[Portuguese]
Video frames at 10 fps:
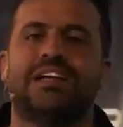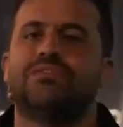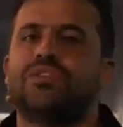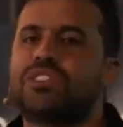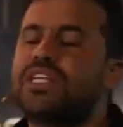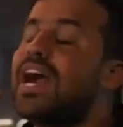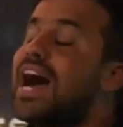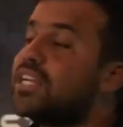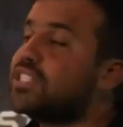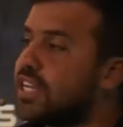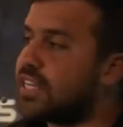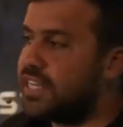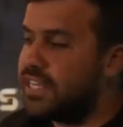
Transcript: Você acha que